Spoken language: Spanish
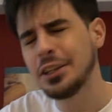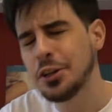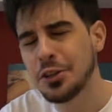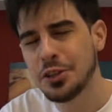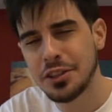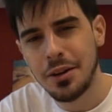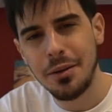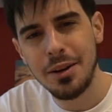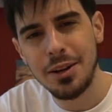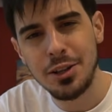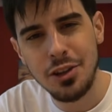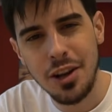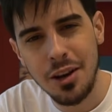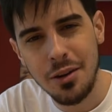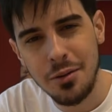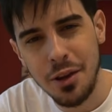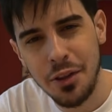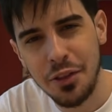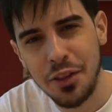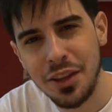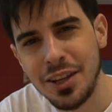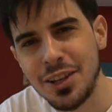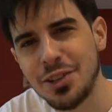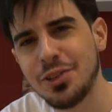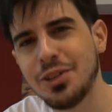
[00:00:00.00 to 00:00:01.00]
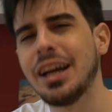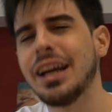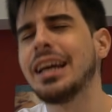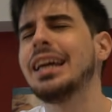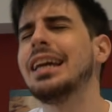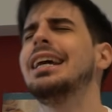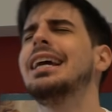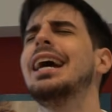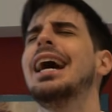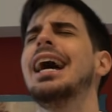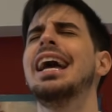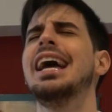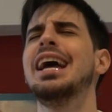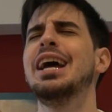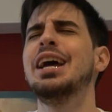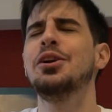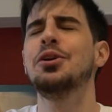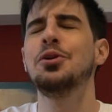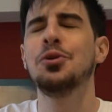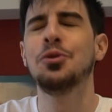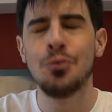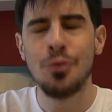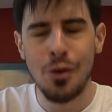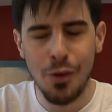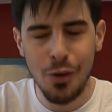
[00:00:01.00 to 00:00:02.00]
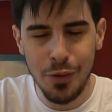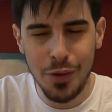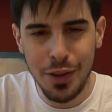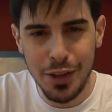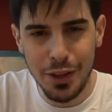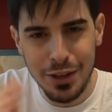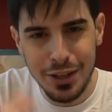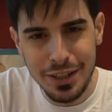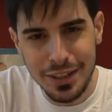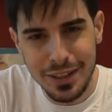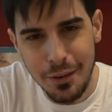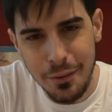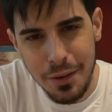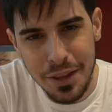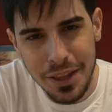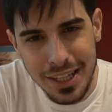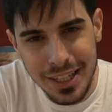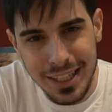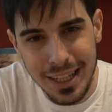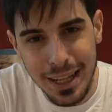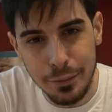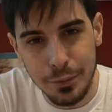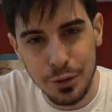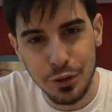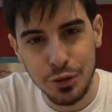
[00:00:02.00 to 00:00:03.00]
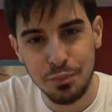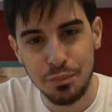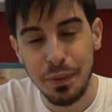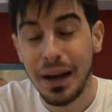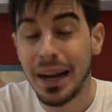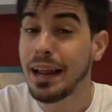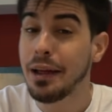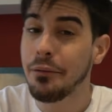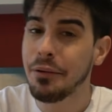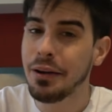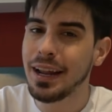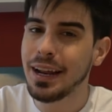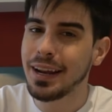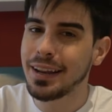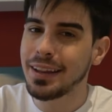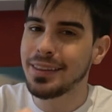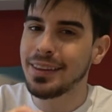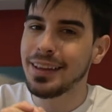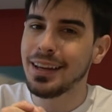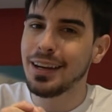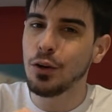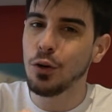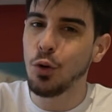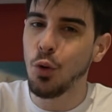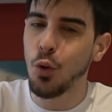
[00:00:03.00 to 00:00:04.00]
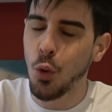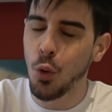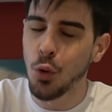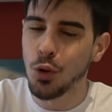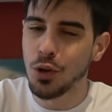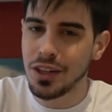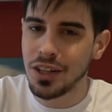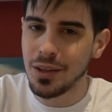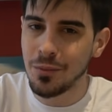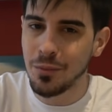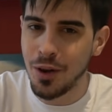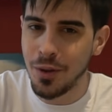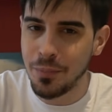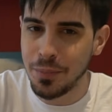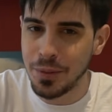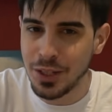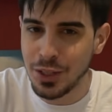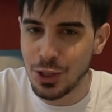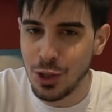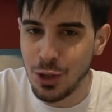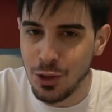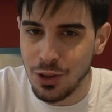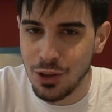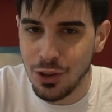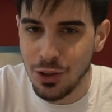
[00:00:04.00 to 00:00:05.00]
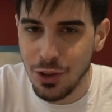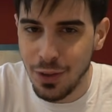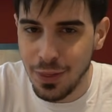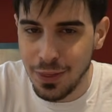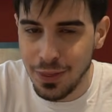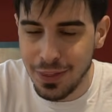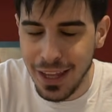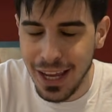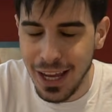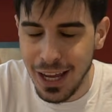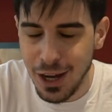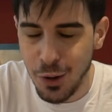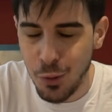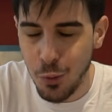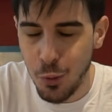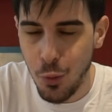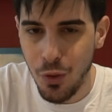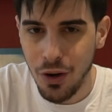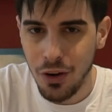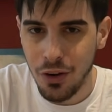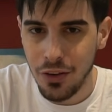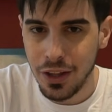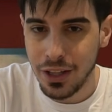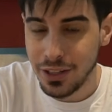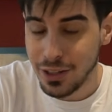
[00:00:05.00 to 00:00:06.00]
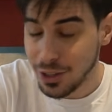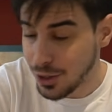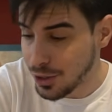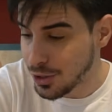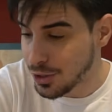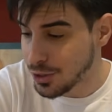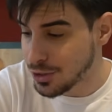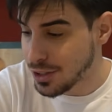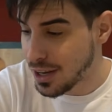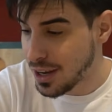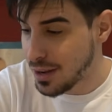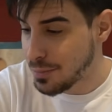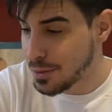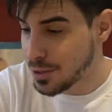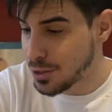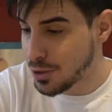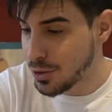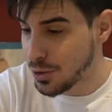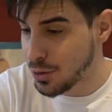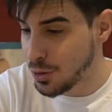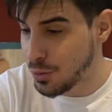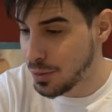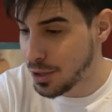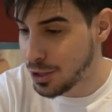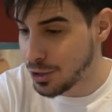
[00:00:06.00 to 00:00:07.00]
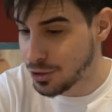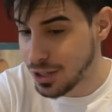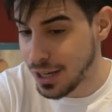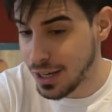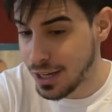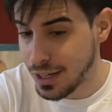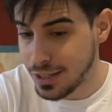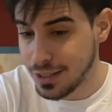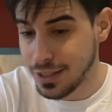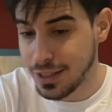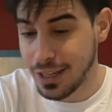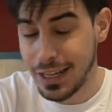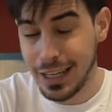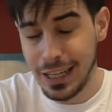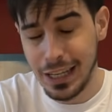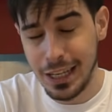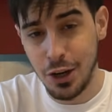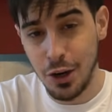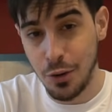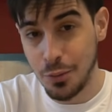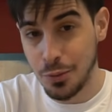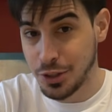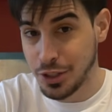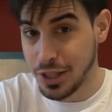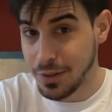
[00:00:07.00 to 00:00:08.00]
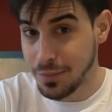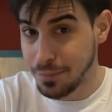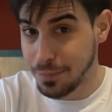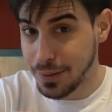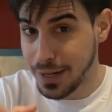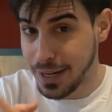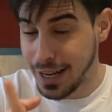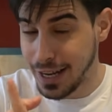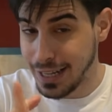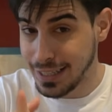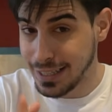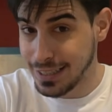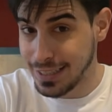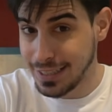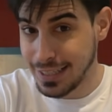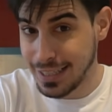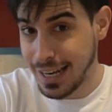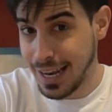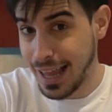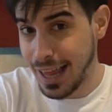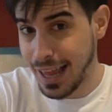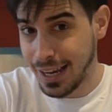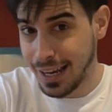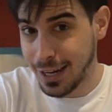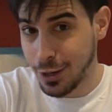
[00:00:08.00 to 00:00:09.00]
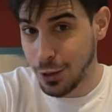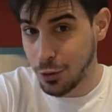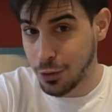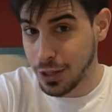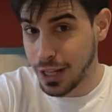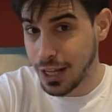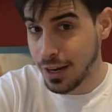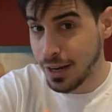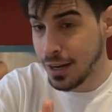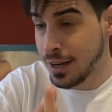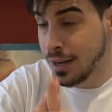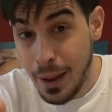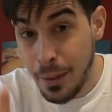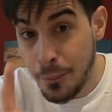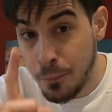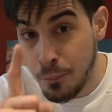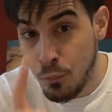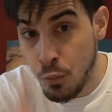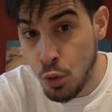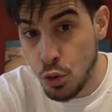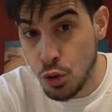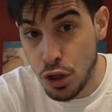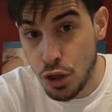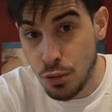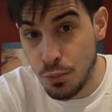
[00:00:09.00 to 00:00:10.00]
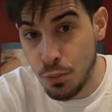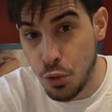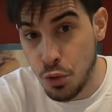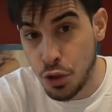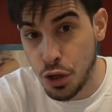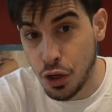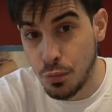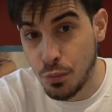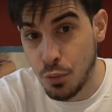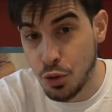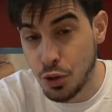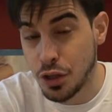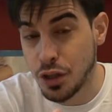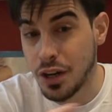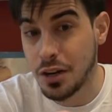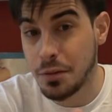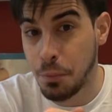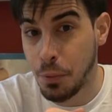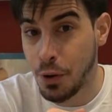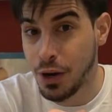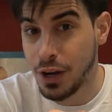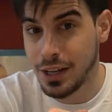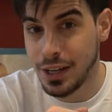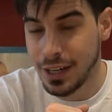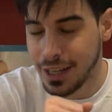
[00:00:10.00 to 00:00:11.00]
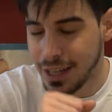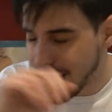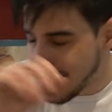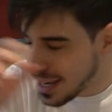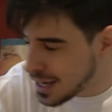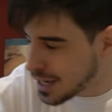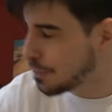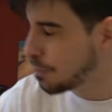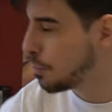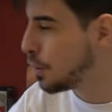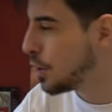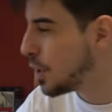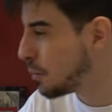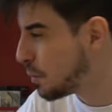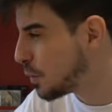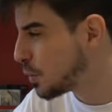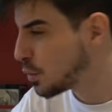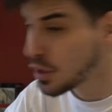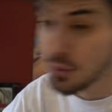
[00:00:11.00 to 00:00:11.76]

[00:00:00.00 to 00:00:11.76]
a todos, chavales, soy Avionte y yo estoy aquí en en un nuevo vídeo y esta vez estamos para hablar del último episodio de Juego de Tronos, episodio número 6 Y como siempre, antes de nada recordar que hay muchos, muchos, muchos spoilers aquí Hay spoilers por